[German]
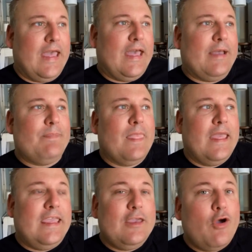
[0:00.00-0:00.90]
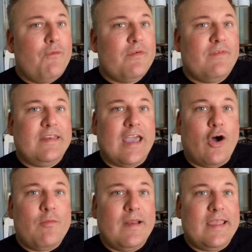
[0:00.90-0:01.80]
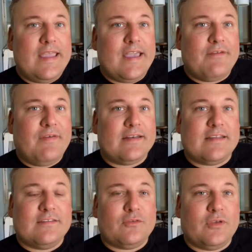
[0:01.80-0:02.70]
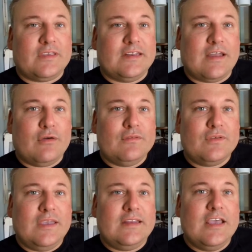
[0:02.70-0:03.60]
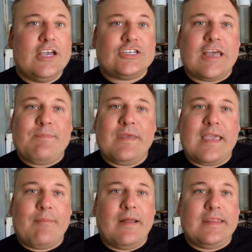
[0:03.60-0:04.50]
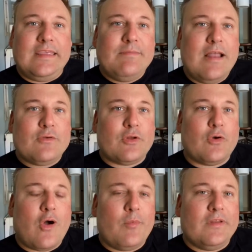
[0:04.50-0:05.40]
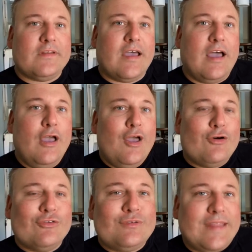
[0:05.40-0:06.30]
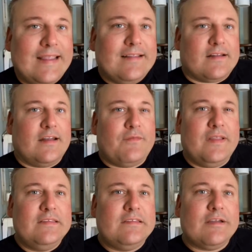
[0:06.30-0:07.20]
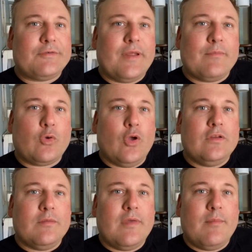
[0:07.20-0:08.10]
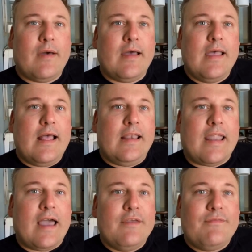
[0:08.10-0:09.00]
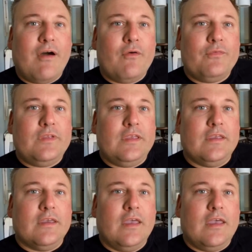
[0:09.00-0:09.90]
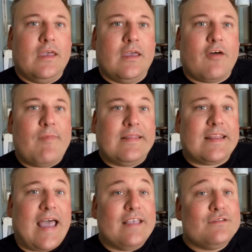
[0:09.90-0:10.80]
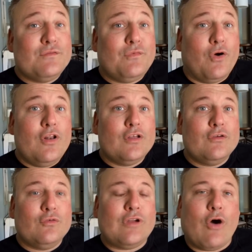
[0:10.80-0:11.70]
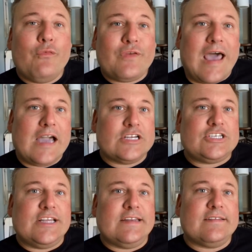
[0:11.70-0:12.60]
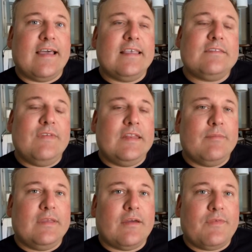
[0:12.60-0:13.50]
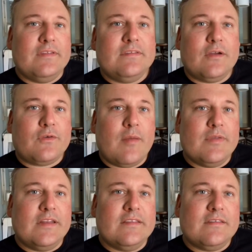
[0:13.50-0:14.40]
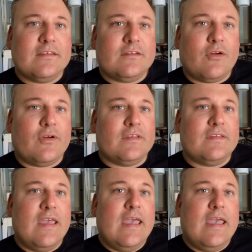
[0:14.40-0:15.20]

Ähm, ich hoffe, wenn ihr auch mal hierher fahrt, dass es euch genauso geht. Schreibt mir gerne mal eine E-Mail oder einen Kommentar und denkt dran, auf Instagram könnt ihr mir immer live auf, die, äh, auf meine Reisen folgen und auch Fragen stellen. Das heißt, wenn ihr mich auf Instagram in den Insta-Stories